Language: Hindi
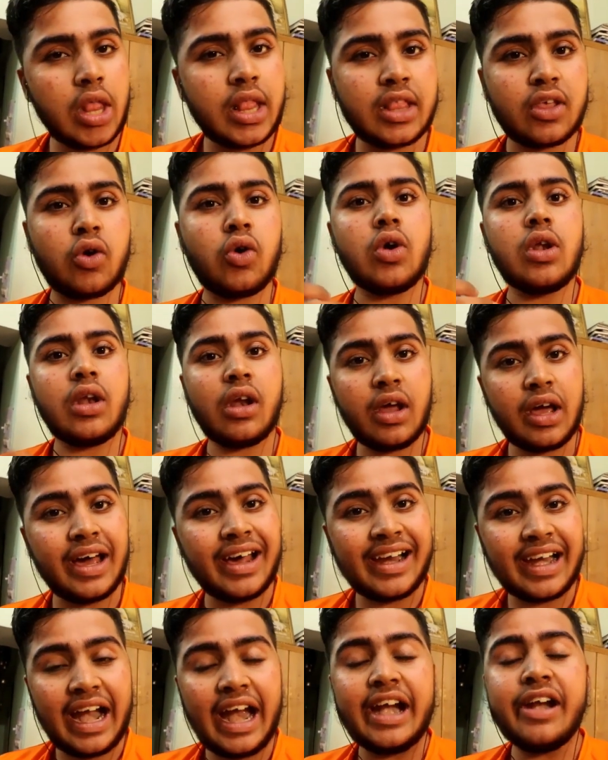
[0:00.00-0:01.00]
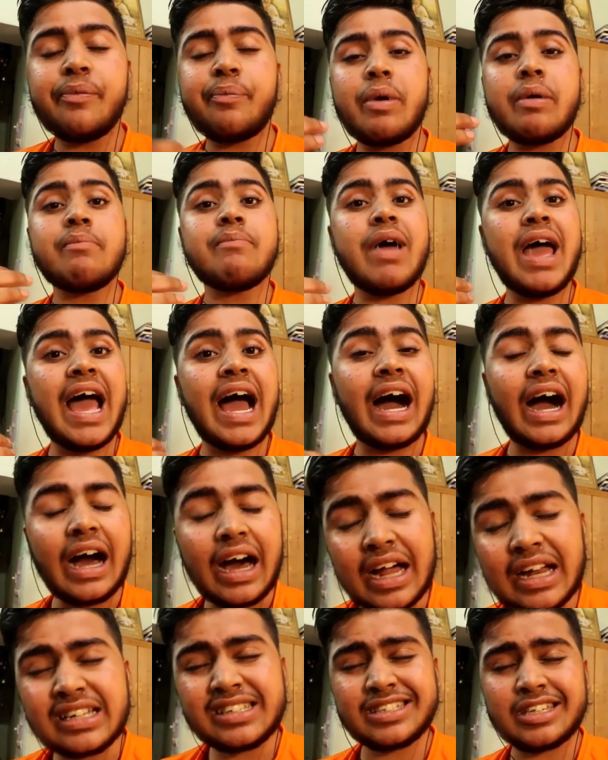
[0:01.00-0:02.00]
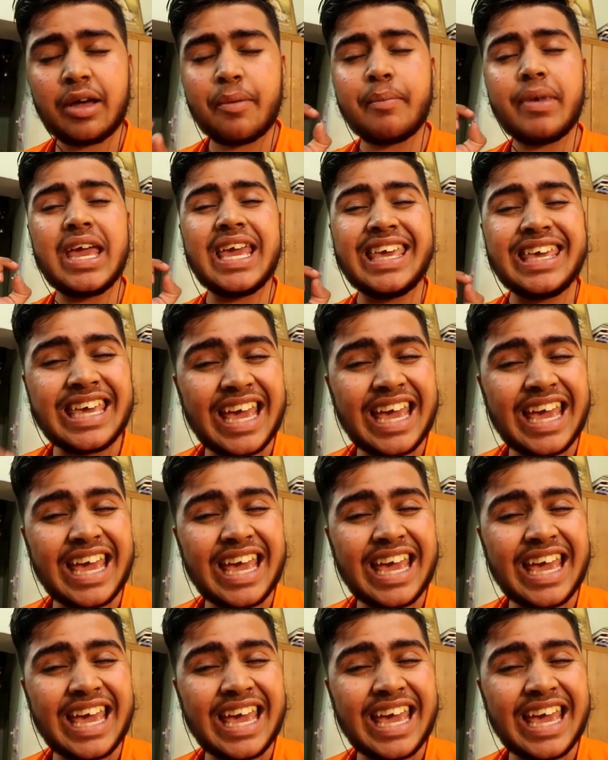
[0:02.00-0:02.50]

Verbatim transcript: स्कूल राइड पे मैं हर समय